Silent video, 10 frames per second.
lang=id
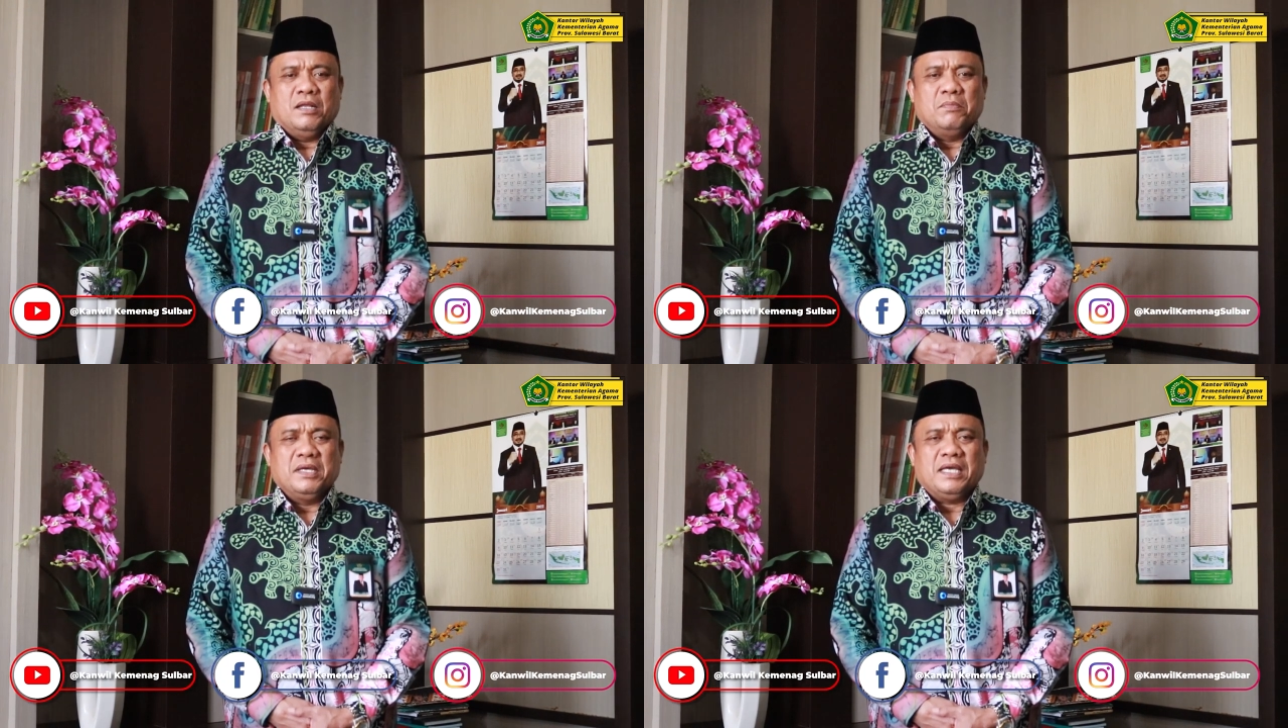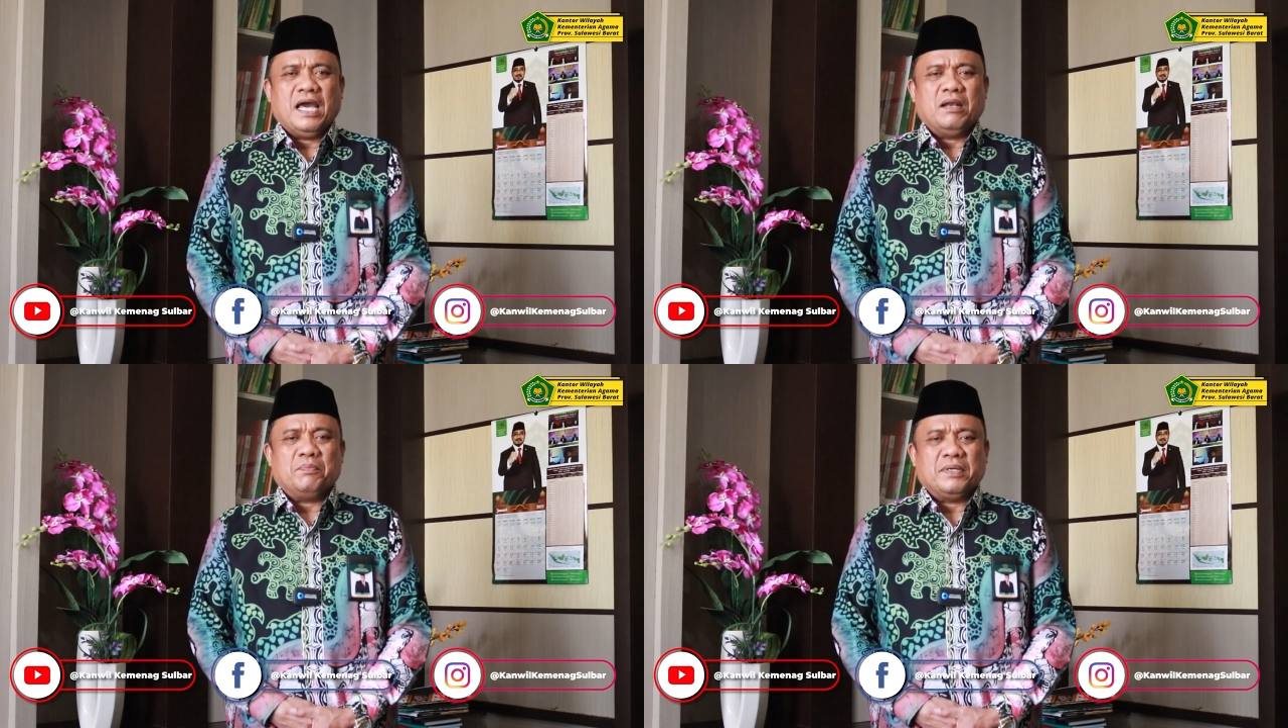
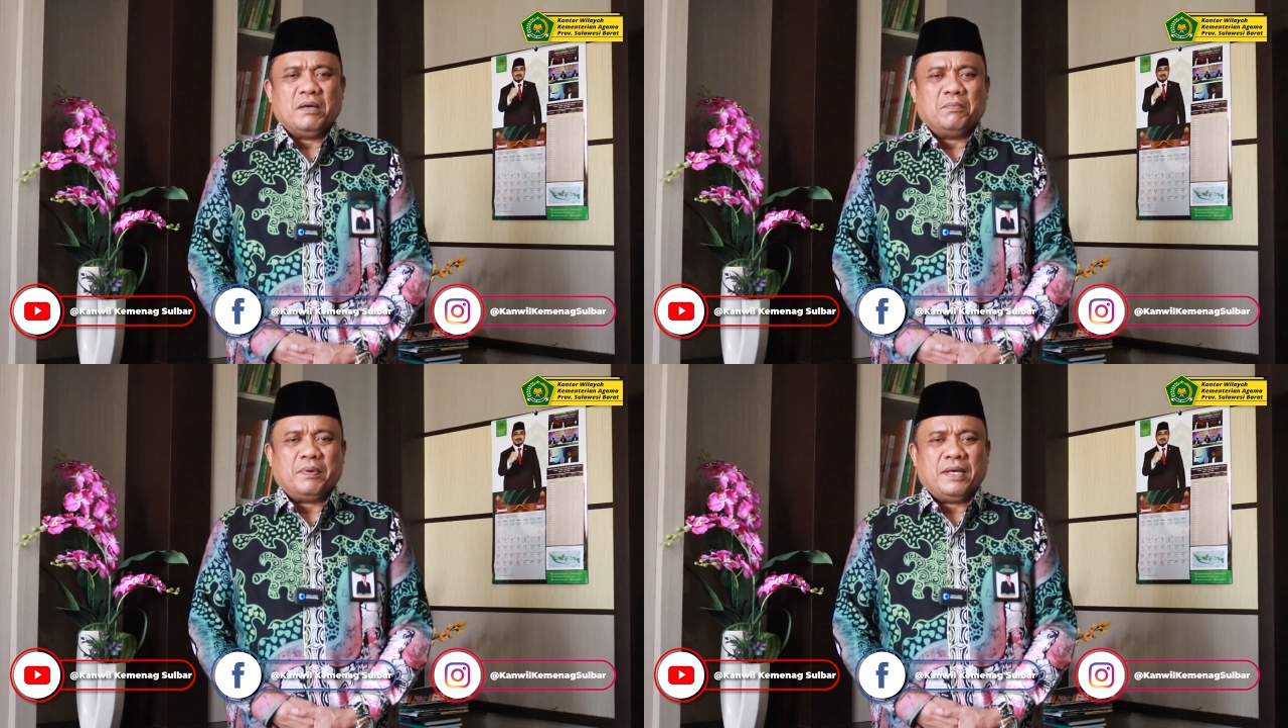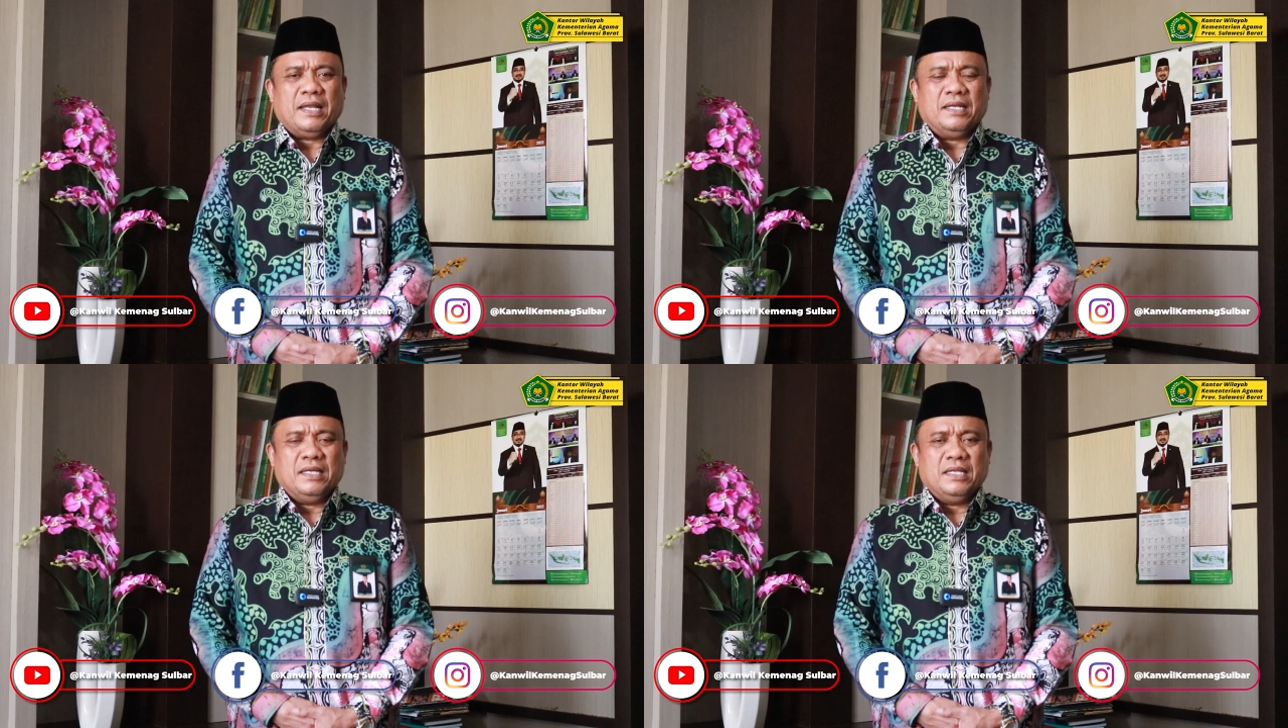Demikian
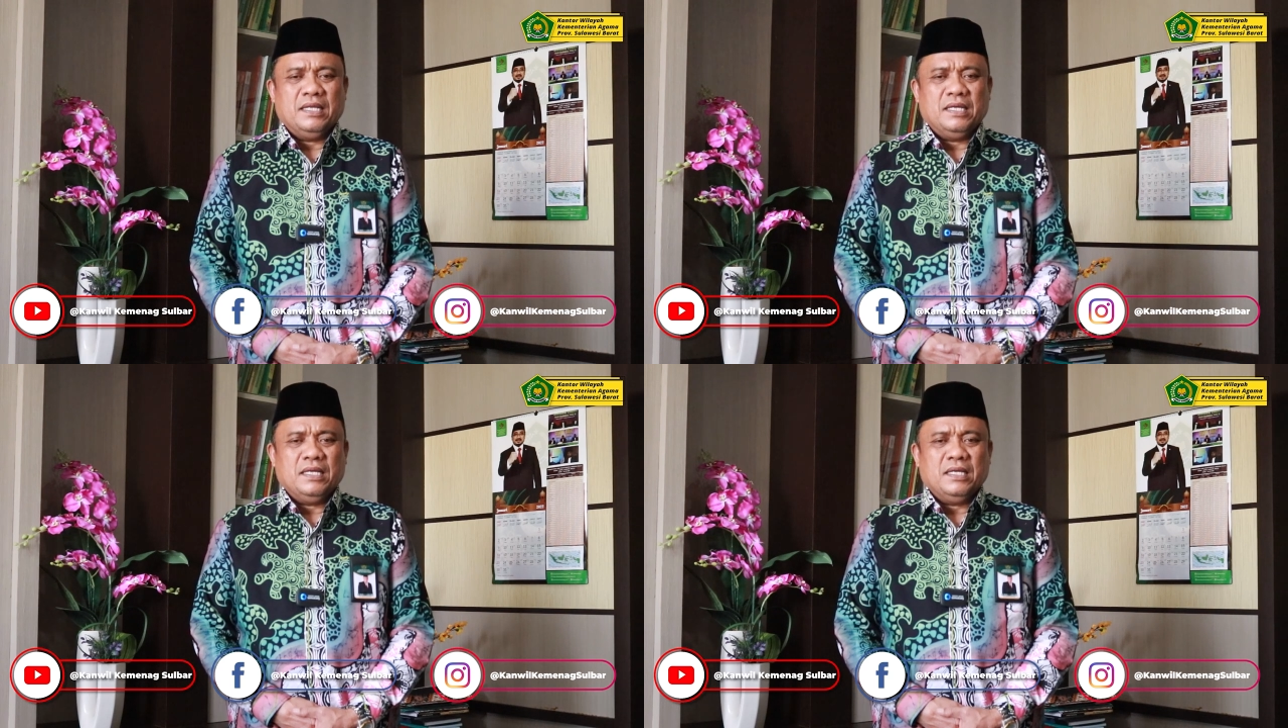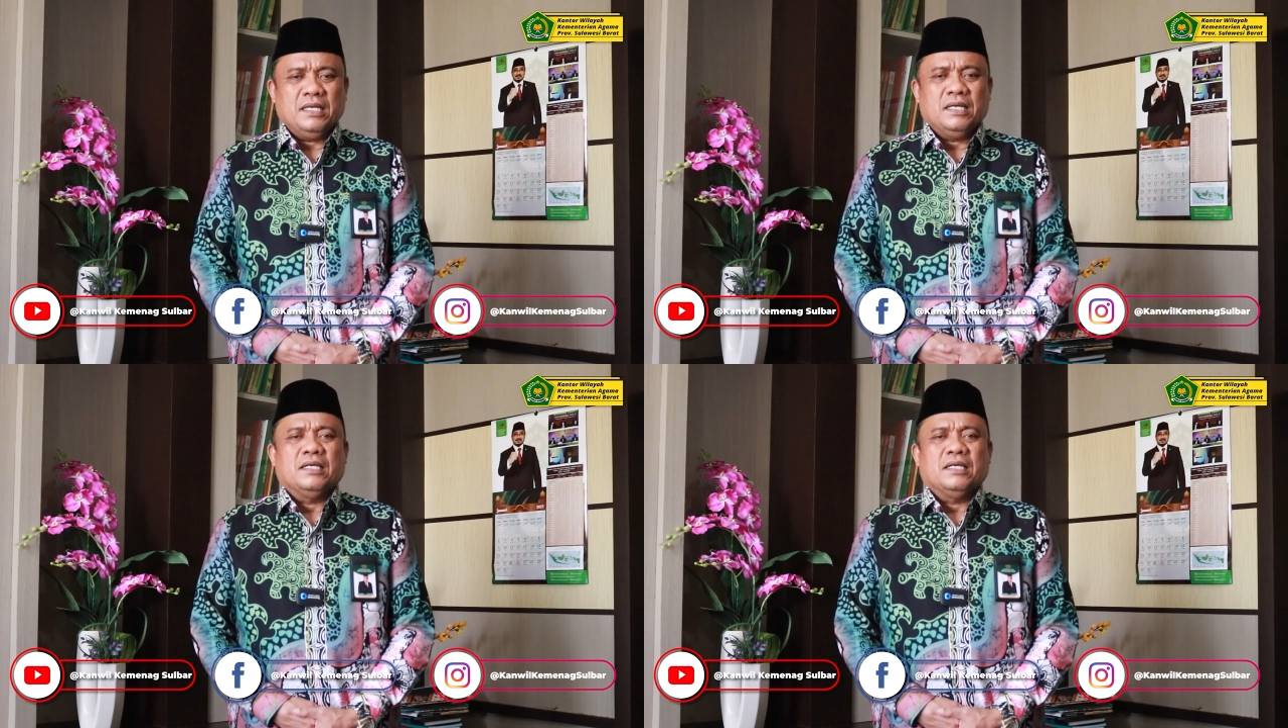penyampaian ini,